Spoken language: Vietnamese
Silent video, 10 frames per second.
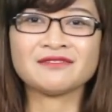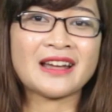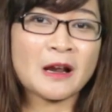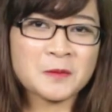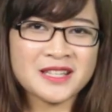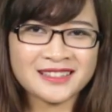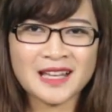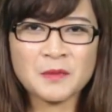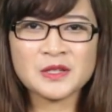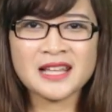và đọc chưa
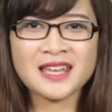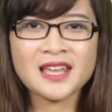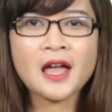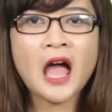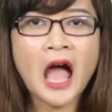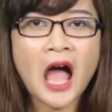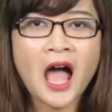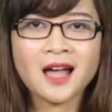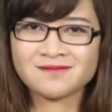tới một giây. Ọ.